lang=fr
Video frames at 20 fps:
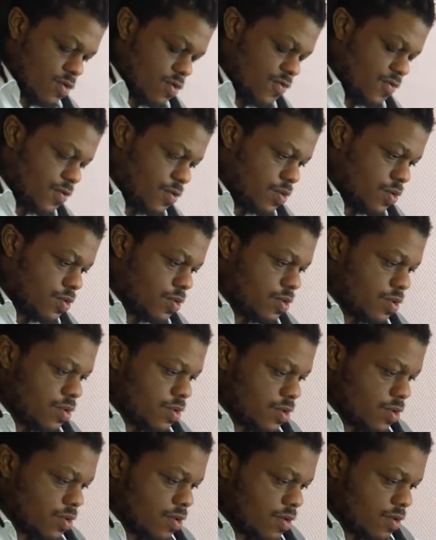vous
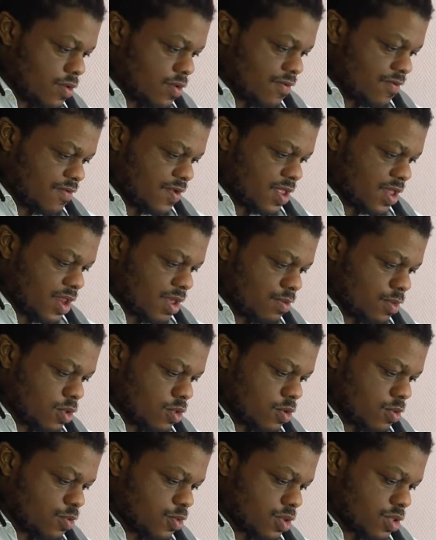faites la
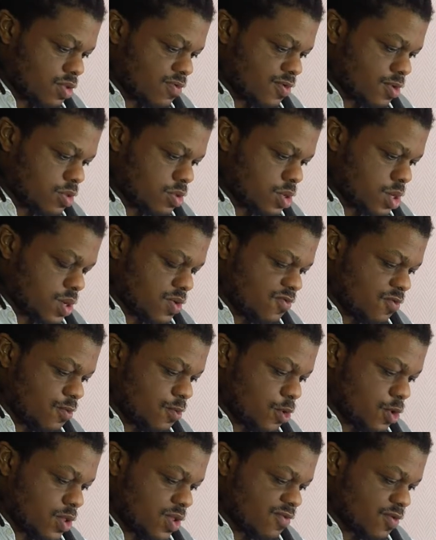mise au point sur votre sujet, vous
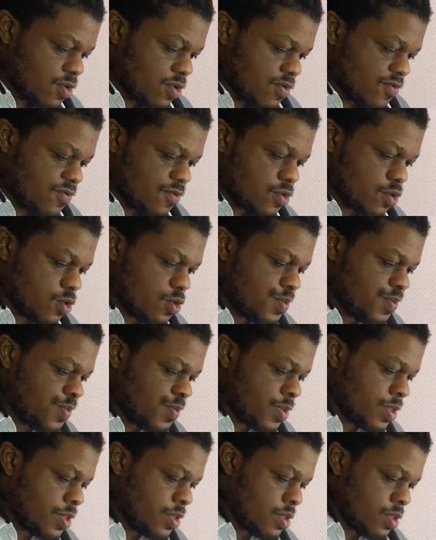prenez votre photo,
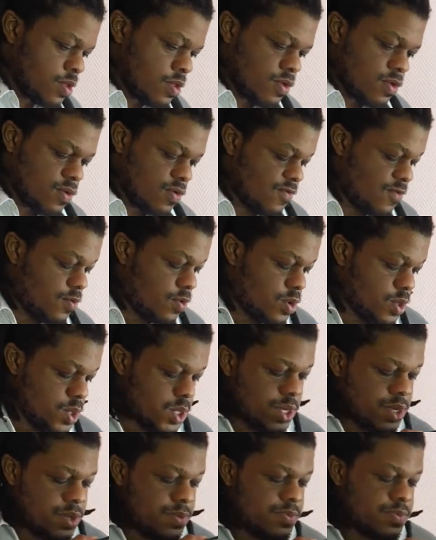vous
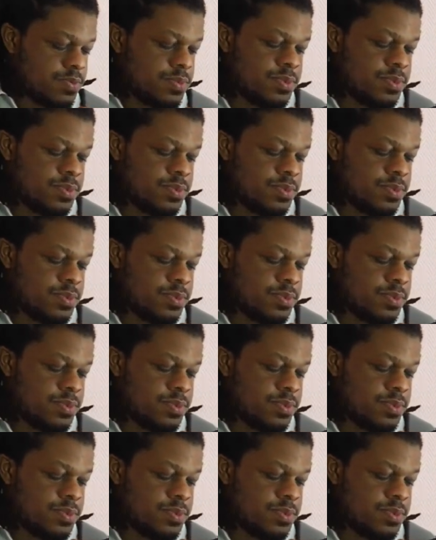rangez,